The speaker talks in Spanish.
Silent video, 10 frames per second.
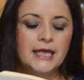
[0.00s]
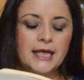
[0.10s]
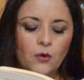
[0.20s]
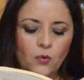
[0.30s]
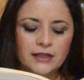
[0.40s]

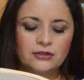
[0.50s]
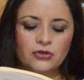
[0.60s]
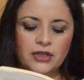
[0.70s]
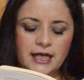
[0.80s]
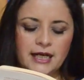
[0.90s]
En
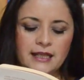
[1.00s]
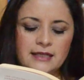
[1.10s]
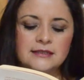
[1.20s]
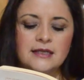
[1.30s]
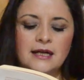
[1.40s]
cuatro
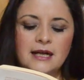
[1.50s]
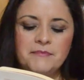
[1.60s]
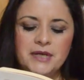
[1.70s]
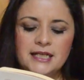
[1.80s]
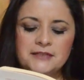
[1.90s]
décadas,
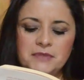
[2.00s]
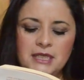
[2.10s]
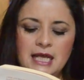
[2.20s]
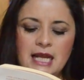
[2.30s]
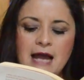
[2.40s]
Ramírez
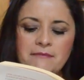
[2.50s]
Miguel